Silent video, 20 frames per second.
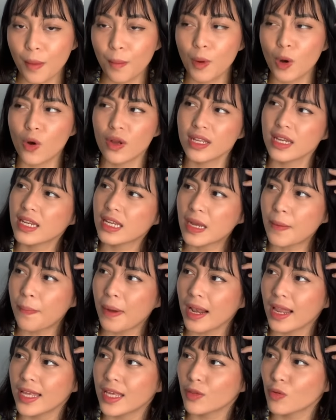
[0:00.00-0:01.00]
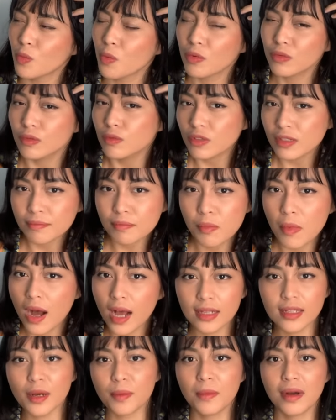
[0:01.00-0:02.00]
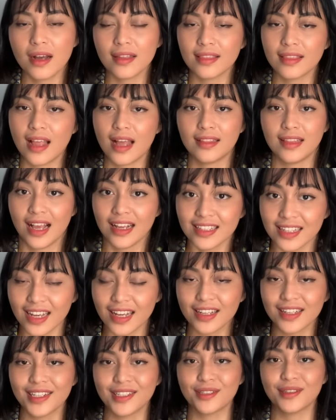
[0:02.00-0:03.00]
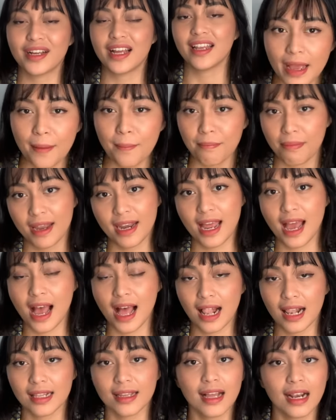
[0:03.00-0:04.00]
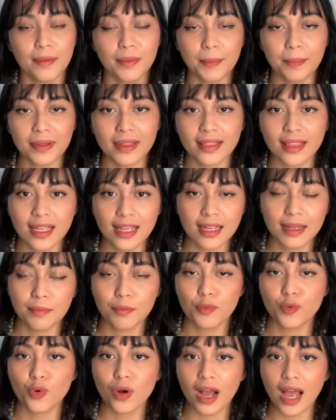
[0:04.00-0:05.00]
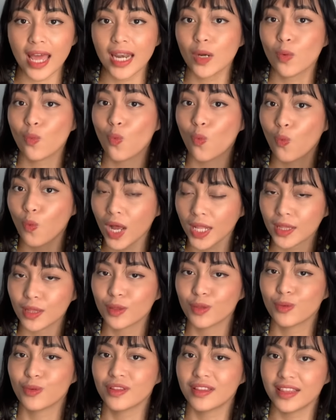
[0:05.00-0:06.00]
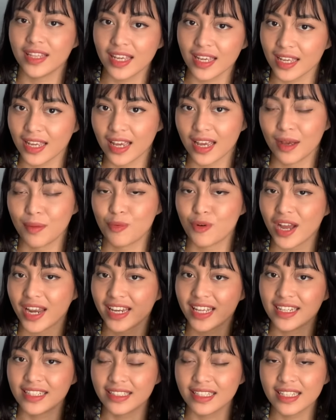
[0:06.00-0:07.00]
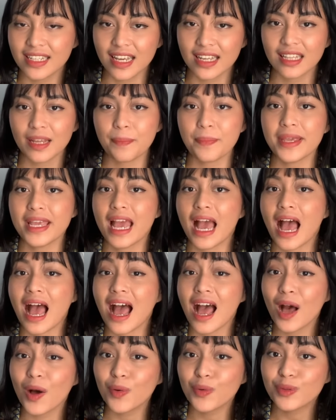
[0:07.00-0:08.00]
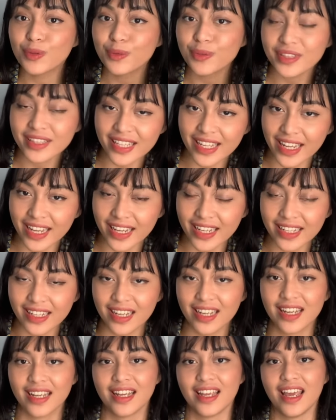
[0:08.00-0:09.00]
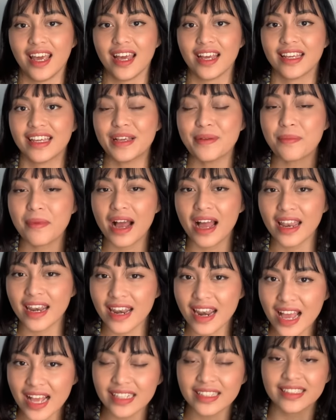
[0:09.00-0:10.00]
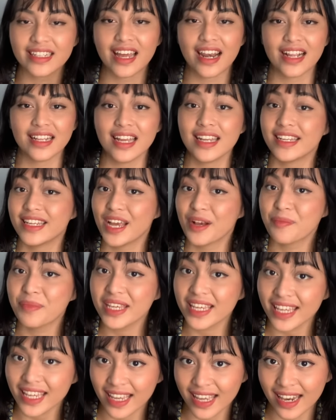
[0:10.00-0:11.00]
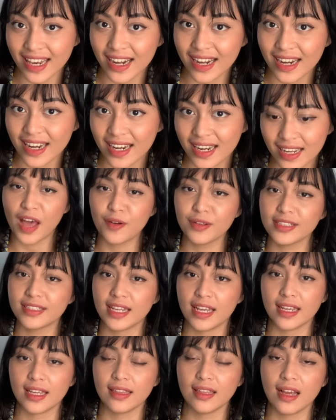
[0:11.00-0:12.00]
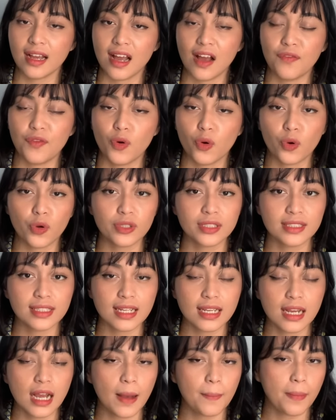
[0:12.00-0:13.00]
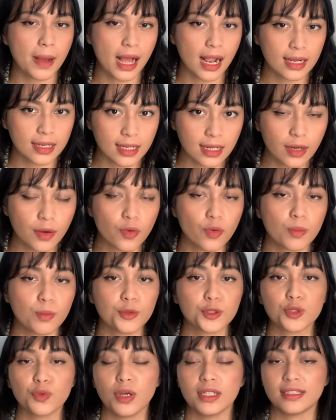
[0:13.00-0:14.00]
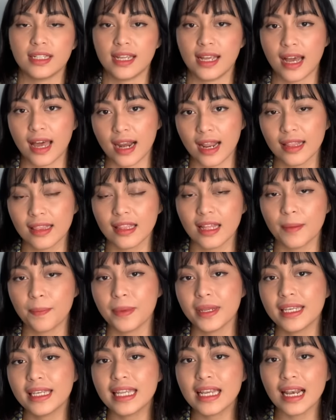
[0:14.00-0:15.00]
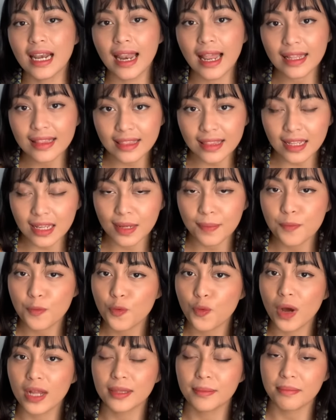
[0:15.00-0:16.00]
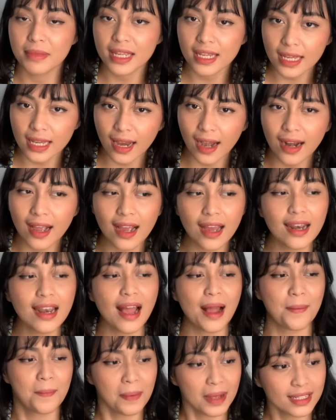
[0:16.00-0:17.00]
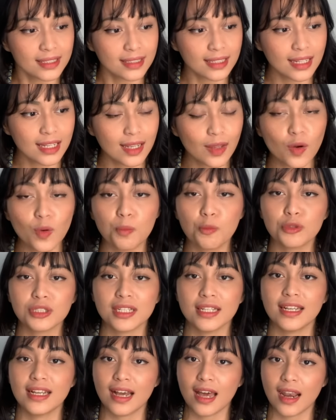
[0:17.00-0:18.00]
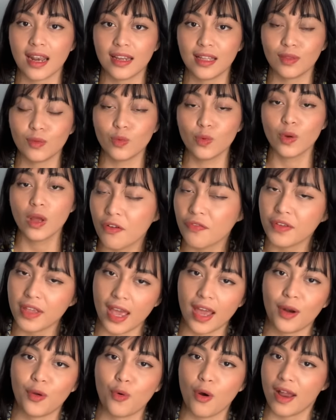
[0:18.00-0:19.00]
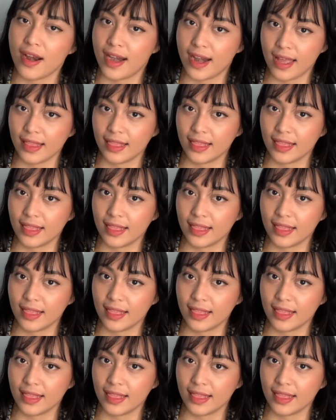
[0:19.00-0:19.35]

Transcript: Pokoknya di kepalanya tuh banyak banget datanya gitu kan. Padahal yang lebih penting bukan what to think-nya, bukan isinya, tapi how to think. Ya, gimana caranya dia mikir Terusnya kita nggak fokus di ngapalin rumus luas lingkaran, tapi dilatih buat mikir, kenapa sih rumus lingkaran itu VR kuadrat?